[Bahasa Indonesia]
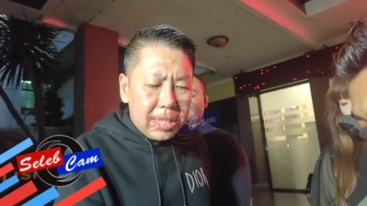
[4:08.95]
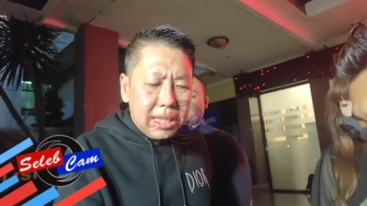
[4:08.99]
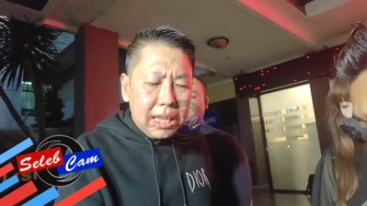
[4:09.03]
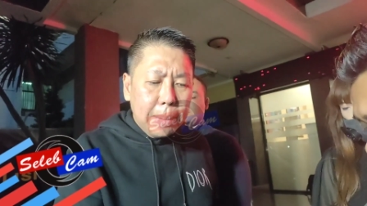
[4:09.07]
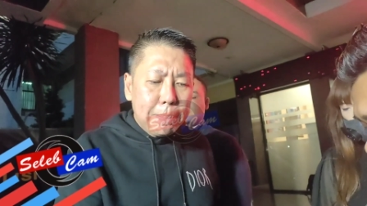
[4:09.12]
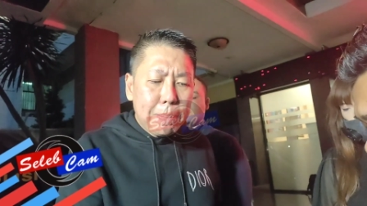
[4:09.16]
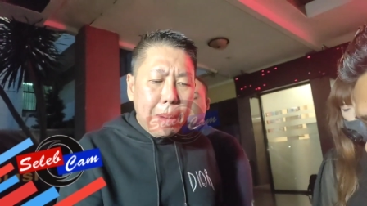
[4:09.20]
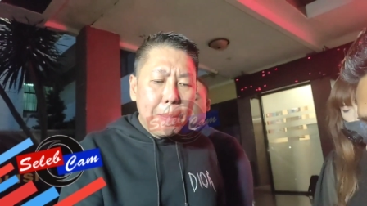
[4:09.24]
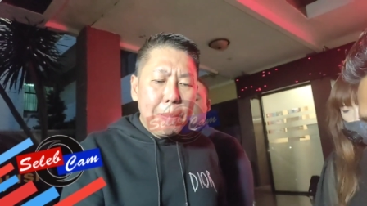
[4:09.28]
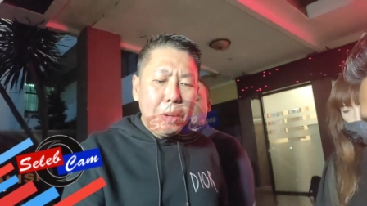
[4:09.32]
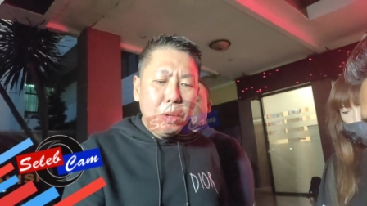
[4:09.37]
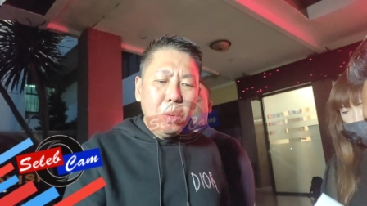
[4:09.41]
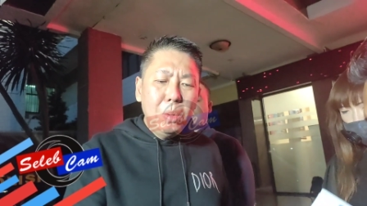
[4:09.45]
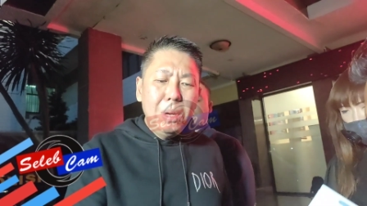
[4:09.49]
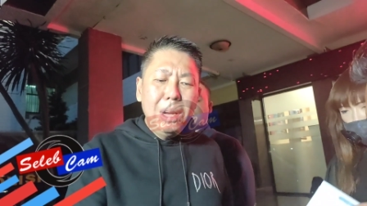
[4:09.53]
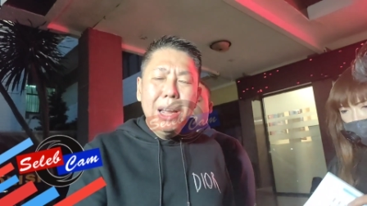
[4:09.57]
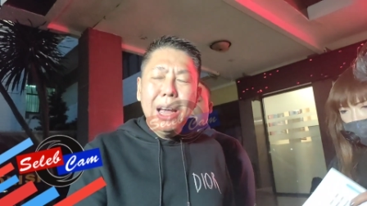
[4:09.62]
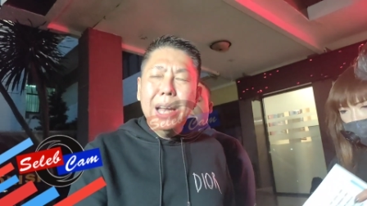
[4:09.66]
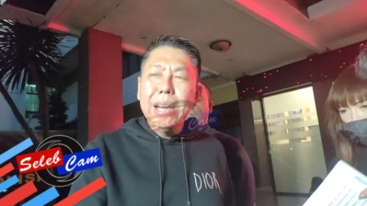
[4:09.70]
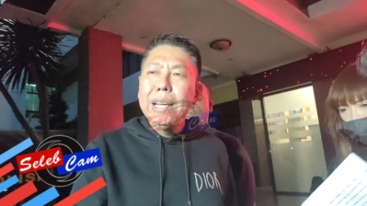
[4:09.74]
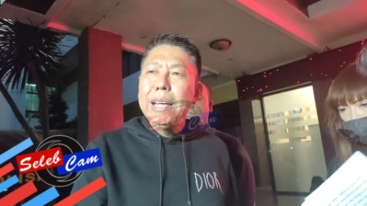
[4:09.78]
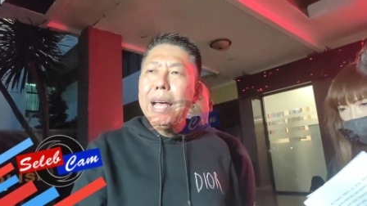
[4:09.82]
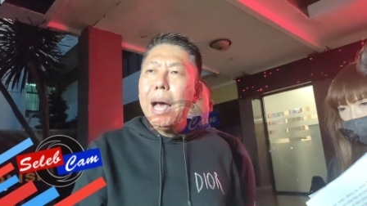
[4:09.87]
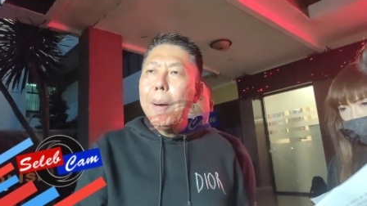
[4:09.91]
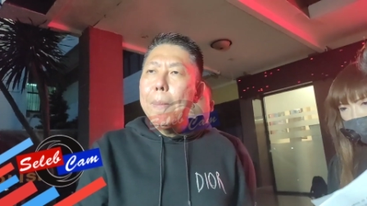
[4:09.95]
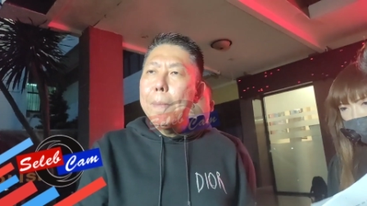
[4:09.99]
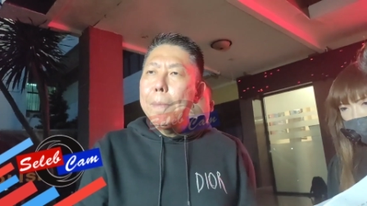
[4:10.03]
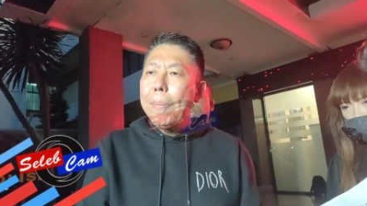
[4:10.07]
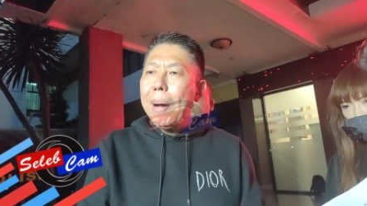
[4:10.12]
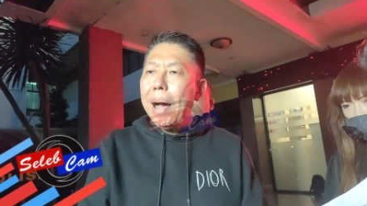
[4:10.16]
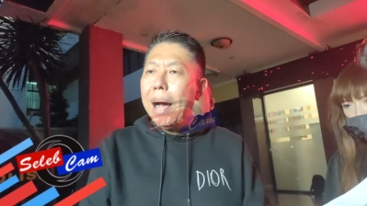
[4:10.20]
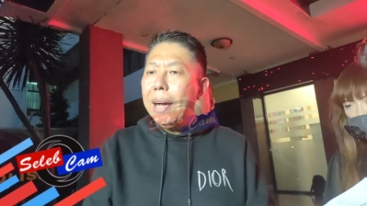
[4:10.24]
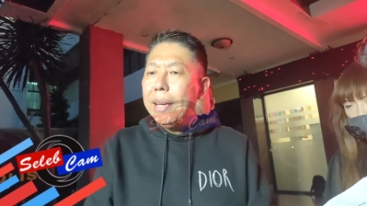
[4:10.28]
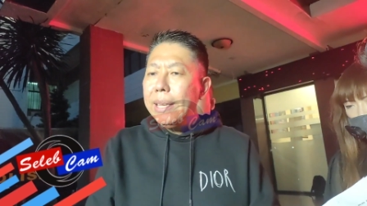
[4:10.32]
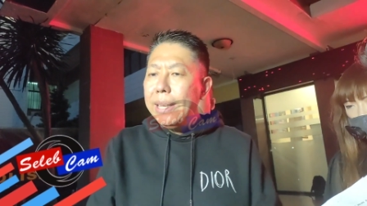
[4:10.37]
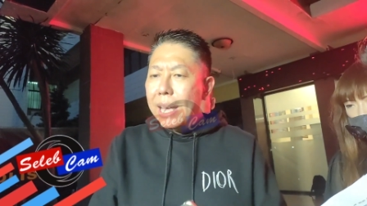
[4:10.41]
sepam itu dengan
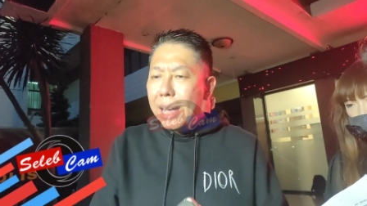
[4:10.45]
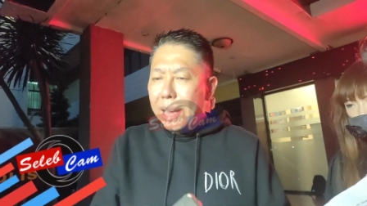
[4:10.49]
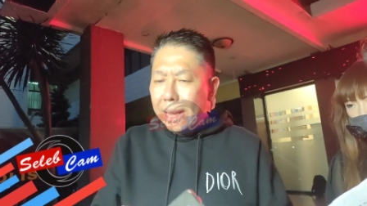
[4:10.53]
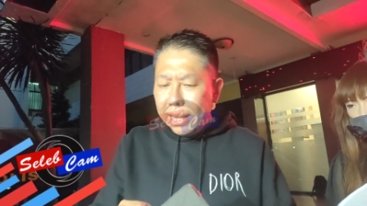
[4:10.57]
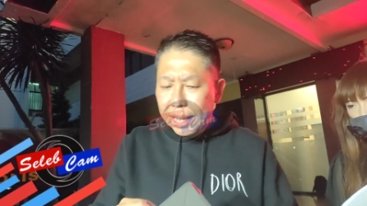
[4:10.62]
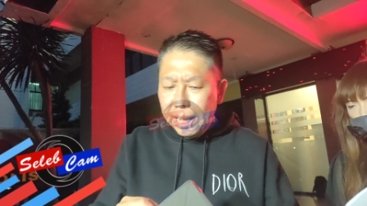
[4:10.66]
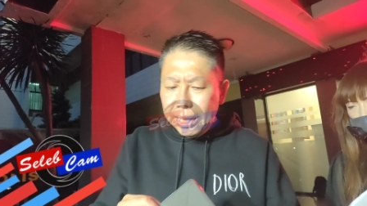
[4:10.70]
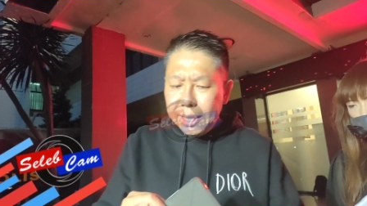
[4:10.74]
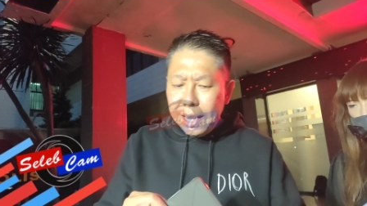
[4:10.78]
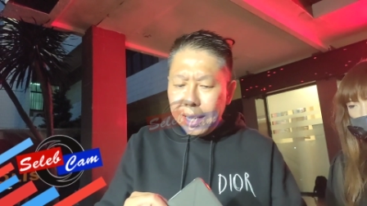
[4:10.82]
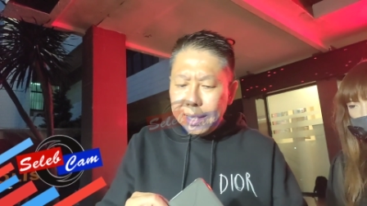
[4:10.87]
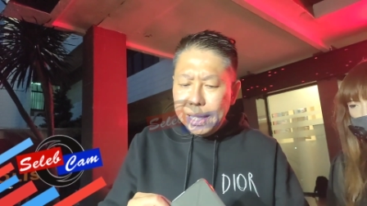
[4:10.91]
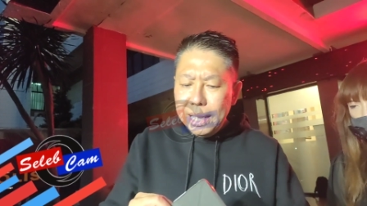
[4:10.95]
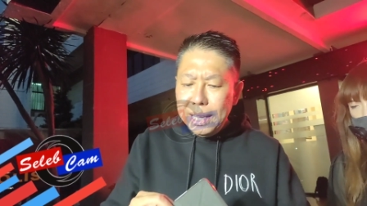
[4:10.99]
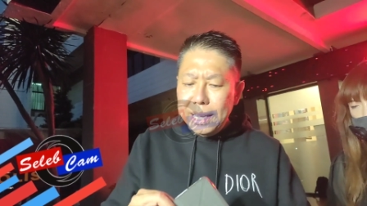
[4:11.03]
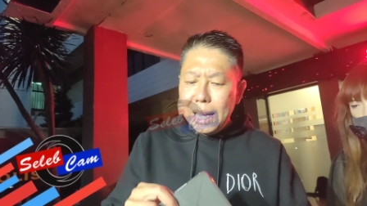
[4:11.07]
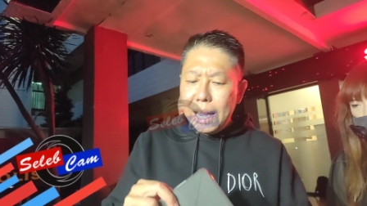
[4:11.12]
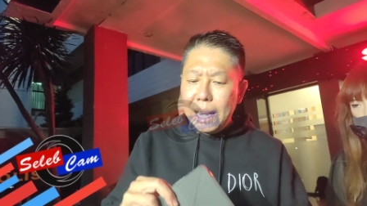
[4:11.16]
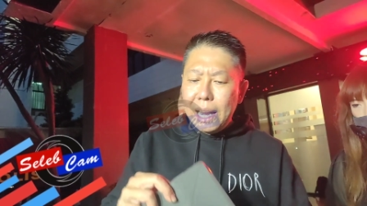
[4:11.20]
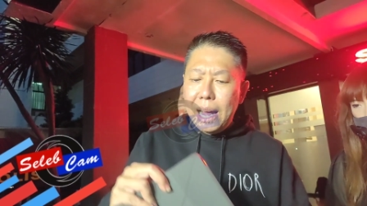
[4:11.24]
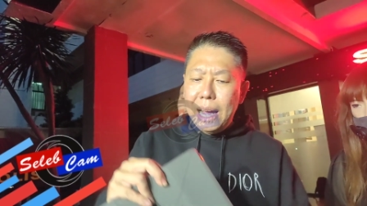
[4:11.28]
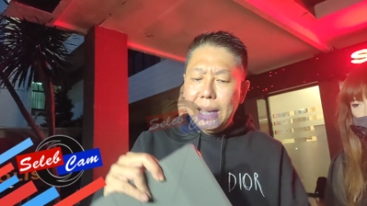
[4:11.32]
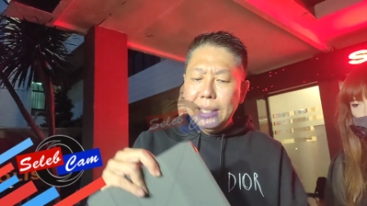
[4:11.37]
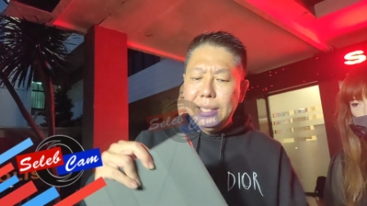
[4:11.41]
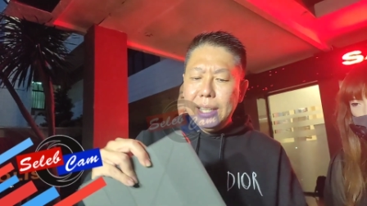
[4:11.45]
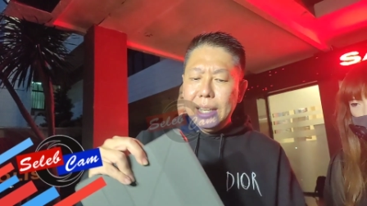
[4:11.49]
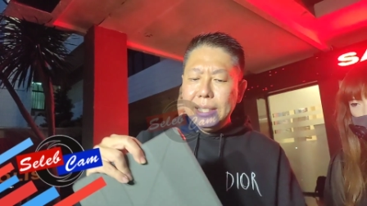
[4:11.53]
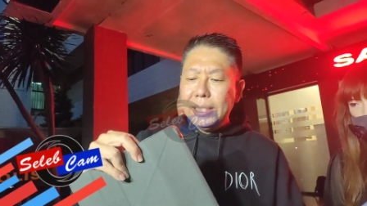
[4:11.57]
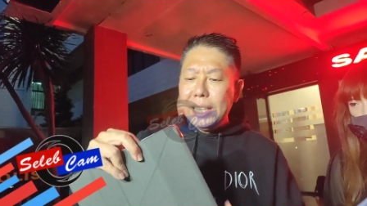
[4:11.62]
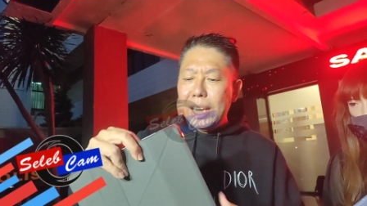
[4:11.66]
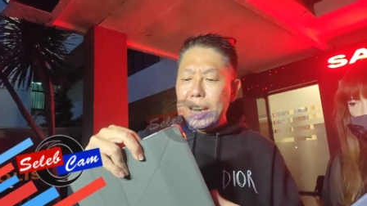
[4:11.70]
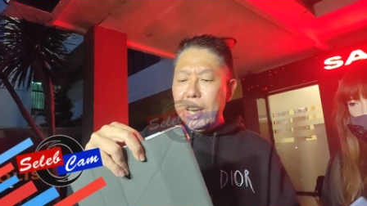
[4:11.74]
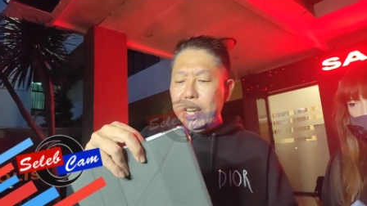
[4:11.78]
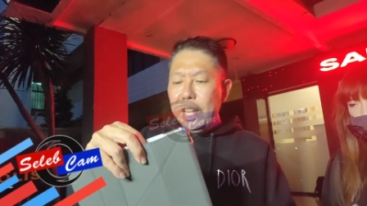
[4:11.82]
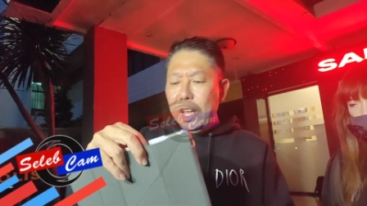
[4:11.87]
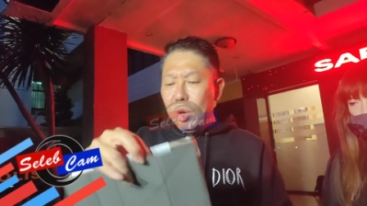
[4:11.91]
gampangnya kita tinggal aja
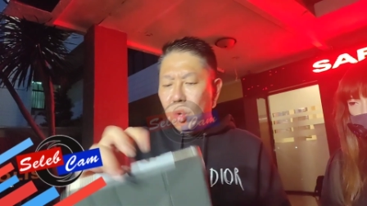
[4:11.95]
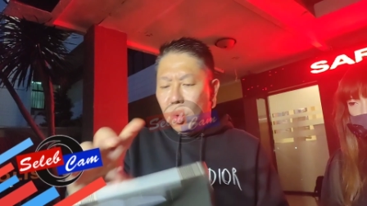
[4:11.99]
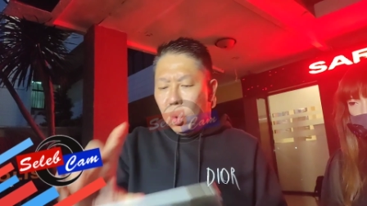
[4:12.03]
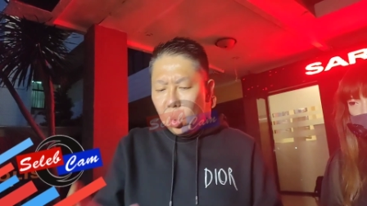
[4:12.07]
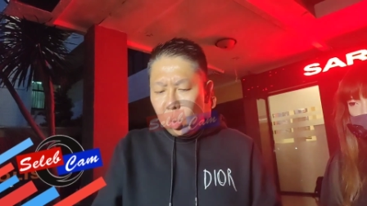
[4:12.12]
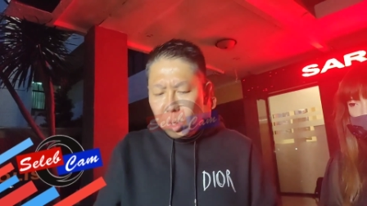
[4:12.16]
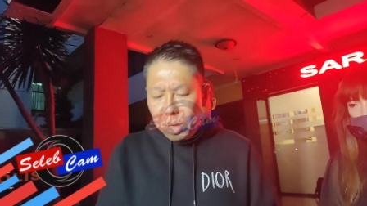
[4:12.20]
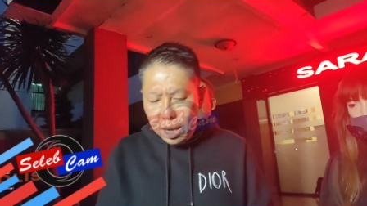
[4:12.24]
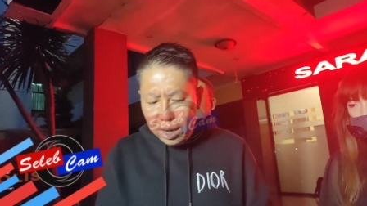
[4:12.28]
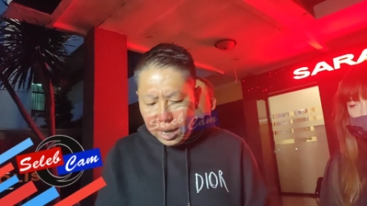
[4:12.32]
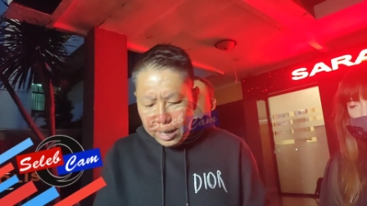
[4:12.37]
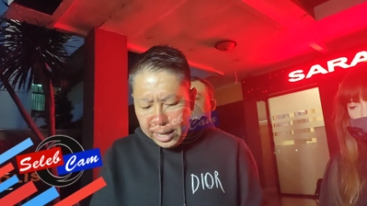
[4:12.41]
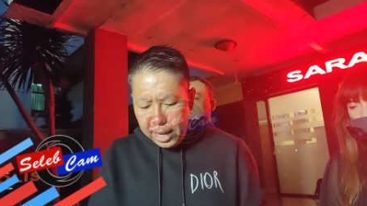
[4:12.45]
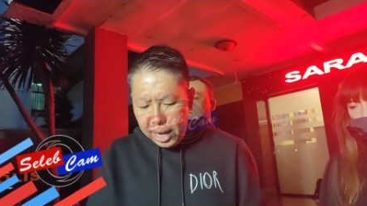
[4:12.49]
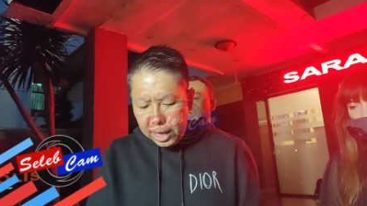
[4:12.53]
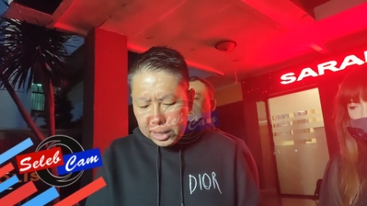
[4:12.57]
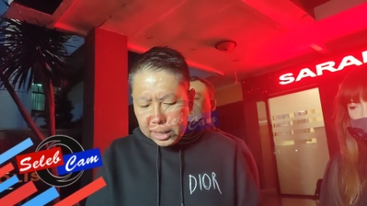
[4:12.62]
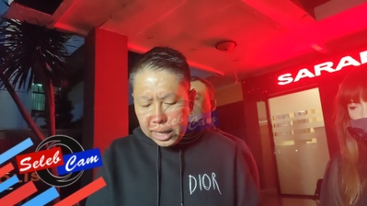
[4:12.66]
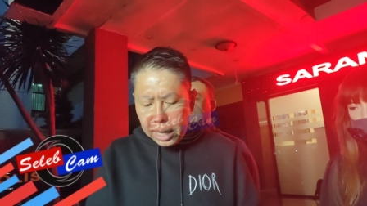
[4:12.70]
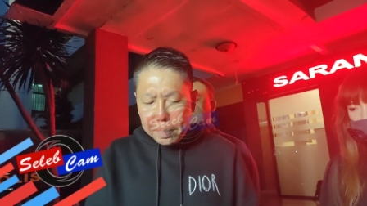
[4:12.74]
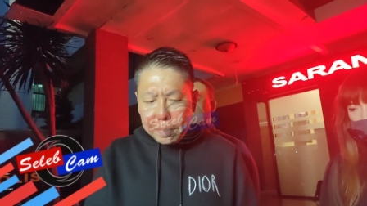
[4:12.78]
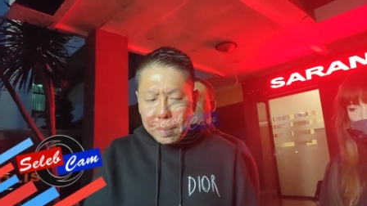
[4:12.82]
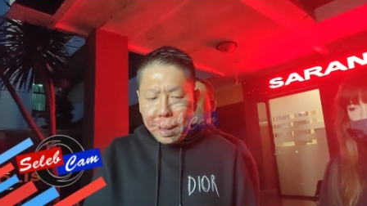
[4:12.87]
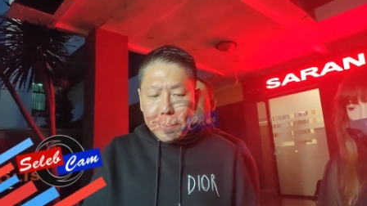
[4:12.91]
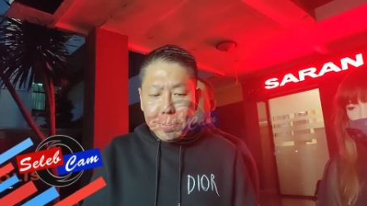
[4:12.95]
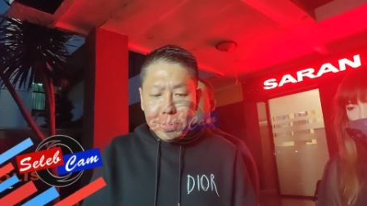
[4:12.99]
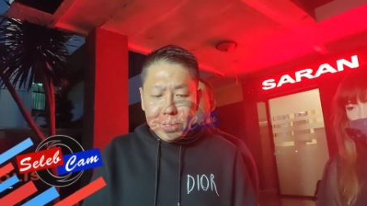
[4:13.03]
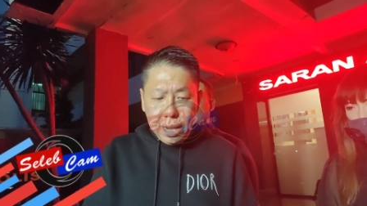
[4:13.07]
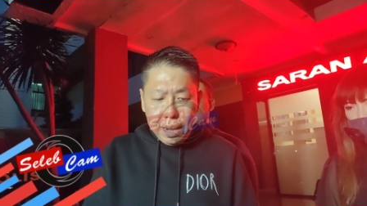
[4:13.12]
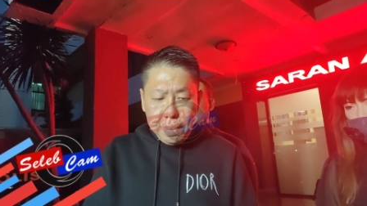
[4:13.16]
cari di Google dia sepam.